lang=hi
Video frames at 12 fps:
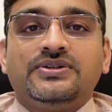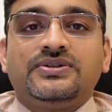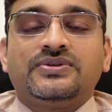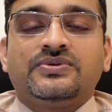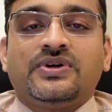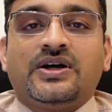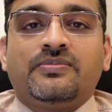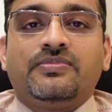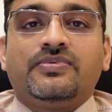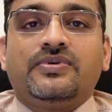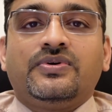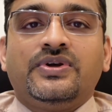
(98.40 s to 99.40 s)
सो so,
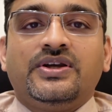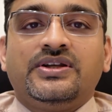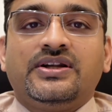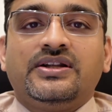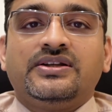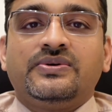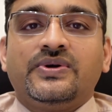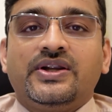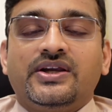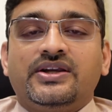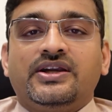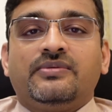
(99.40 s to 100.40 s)
आपको ये जानना ज़रूरी
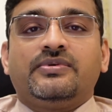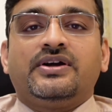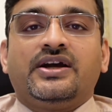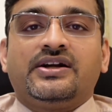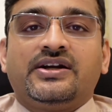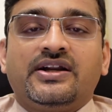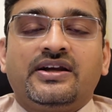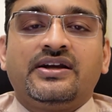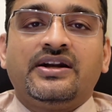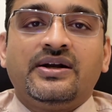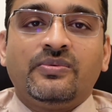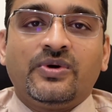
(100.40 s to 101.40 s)
है कि आपका कैटरेक्ट
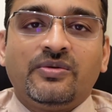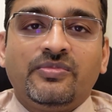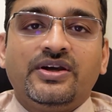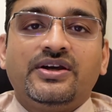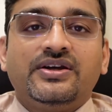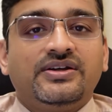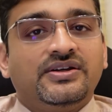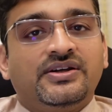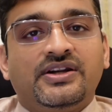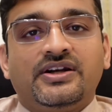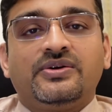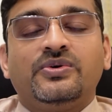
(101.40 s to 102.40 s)
ग्रेड वन में है
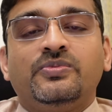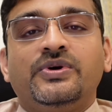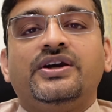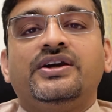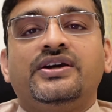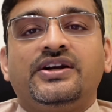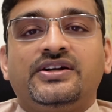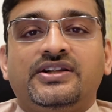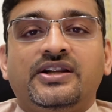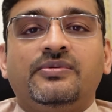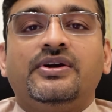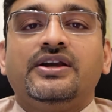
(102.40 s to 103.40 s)
ग्रेड टू में है ग्रेड
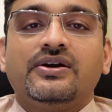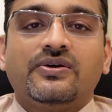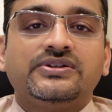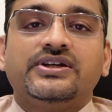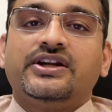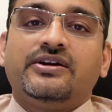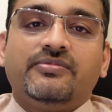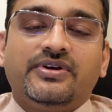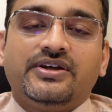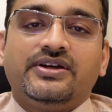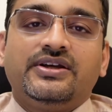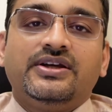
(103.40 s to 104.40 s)
थ्री में है या कौन से ग्रेड में
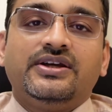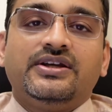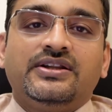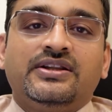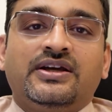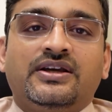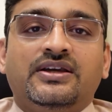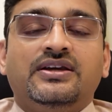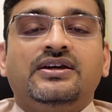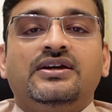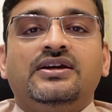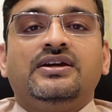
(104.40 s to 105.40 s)
है ताकि
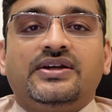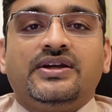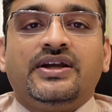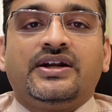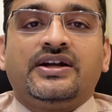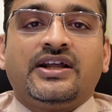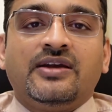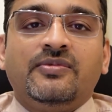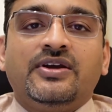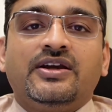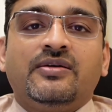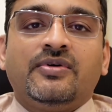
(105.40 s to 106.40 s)
एक
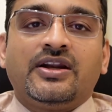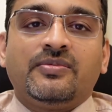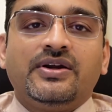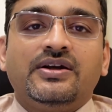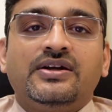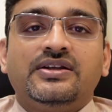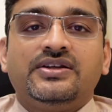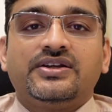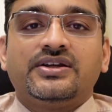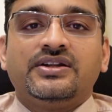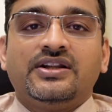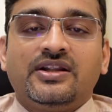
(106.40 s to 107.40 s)
टाइमिंग के बारे में
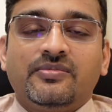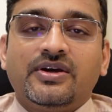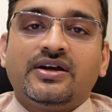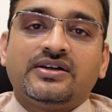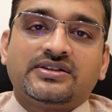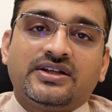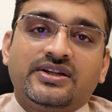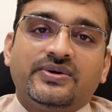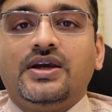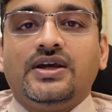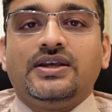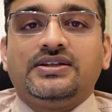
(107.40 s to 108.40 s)
डिसीजन लेने में आसानी
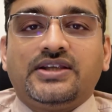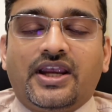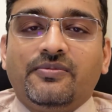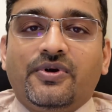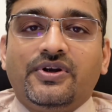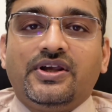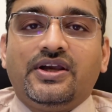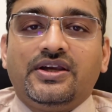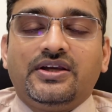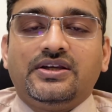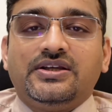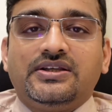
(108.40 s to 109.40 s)
सेकेंड पॉइंट यह है
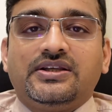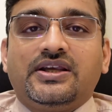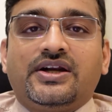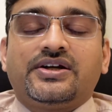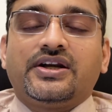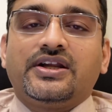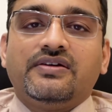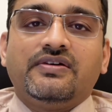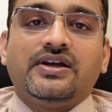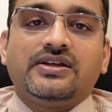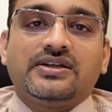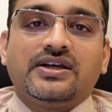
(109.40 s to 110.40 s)
कि इस कैटरा की
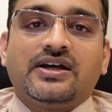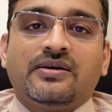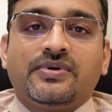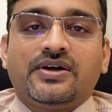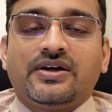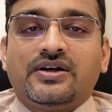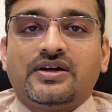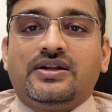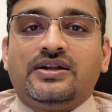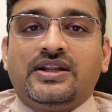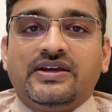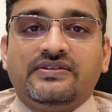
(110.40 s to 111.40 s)
वजह से आपका
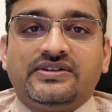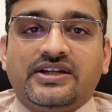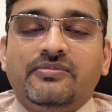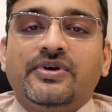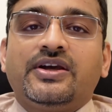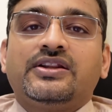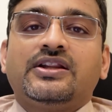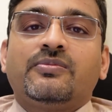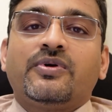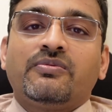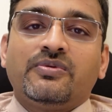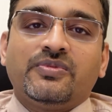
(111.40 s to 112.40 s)
लाइफ में कितना
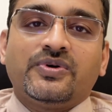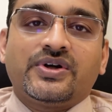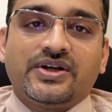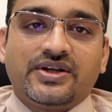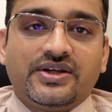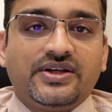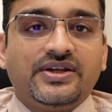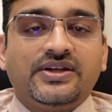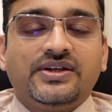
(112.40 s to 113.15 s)
प्रॉब्लम हो रहा है